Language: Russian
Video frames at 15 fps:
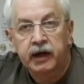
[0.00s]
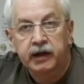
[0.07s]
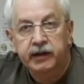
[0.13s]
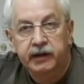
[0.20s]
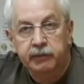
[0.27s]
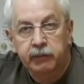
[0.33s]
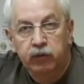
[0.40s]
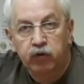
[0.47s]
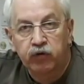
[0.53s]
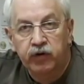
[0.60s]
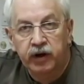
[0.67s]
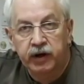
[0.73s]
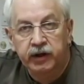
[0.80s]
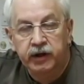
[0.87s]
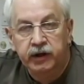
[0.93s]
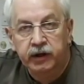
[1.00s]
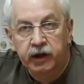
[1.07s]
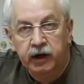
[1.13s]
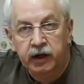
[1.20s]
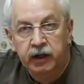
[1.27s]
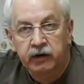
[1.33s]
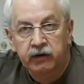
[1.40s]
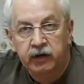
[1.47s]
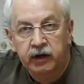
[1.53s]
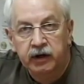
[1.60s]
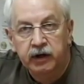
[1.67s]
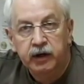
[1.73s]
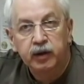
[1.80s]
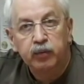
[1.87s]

самоуверенно наглого